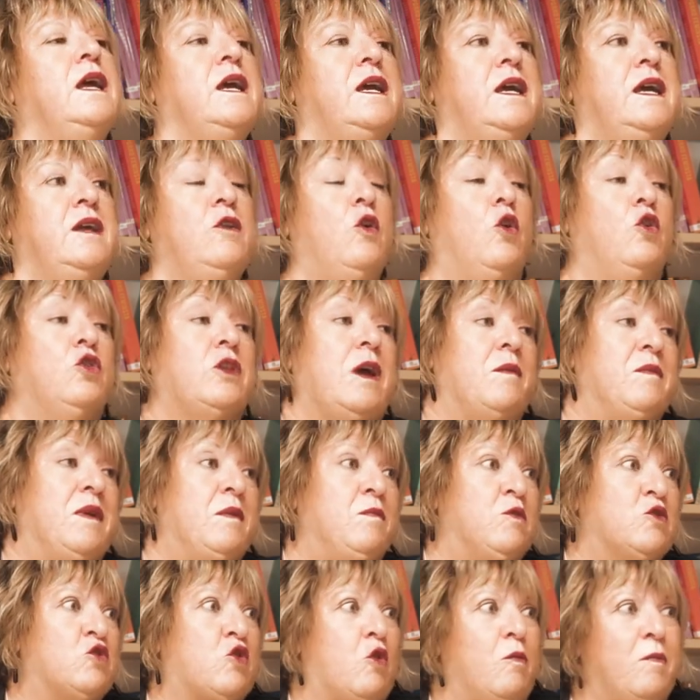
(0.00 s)
Y luego
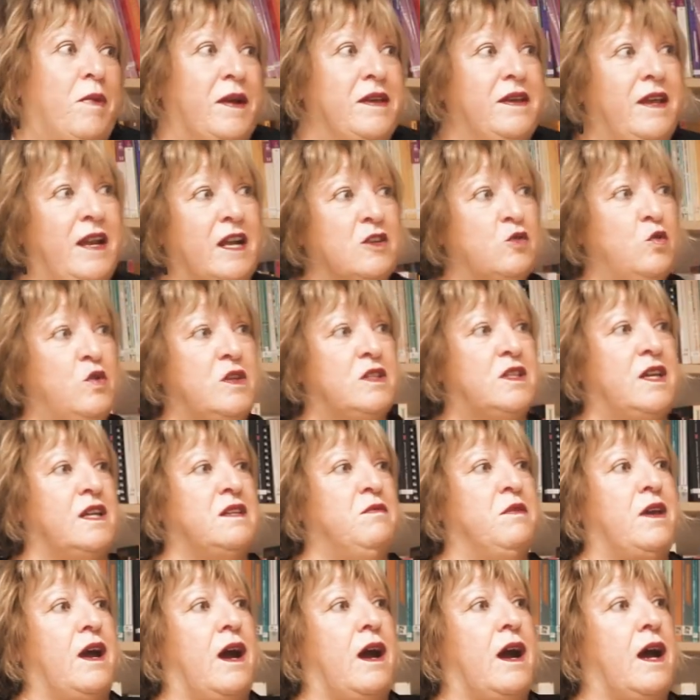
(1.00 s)
también pues compañeras
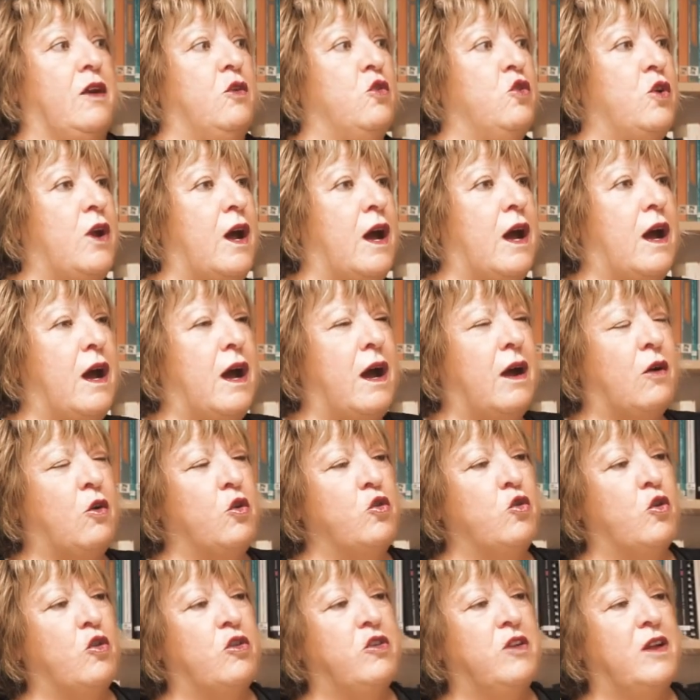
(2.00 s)
nuestras viajaron a
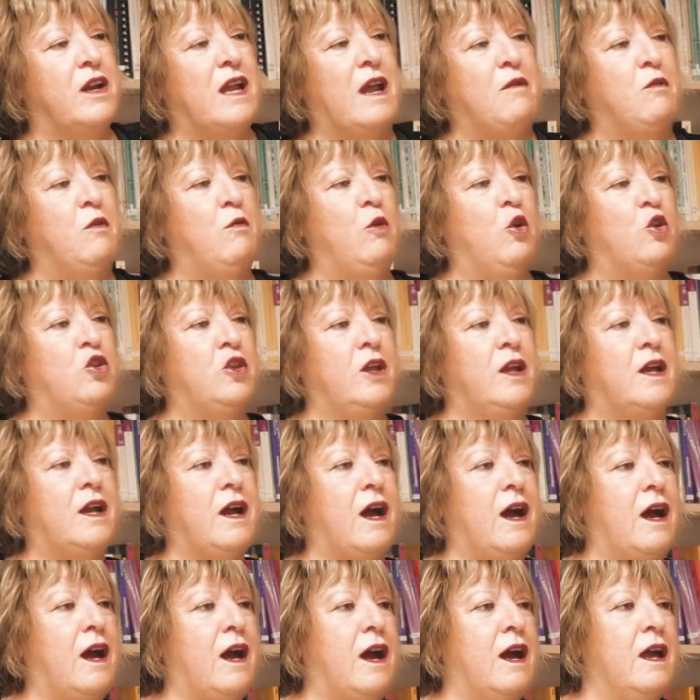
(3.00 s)
conocer la
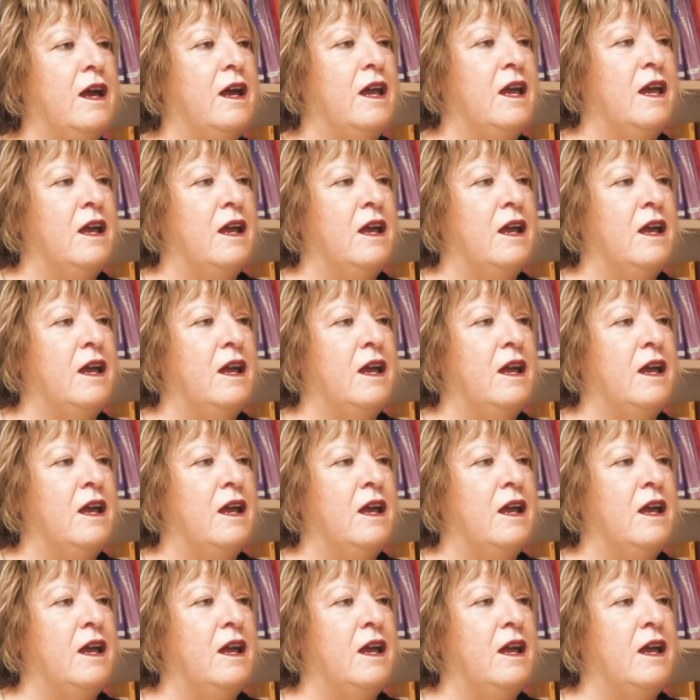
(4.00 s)
biblioteca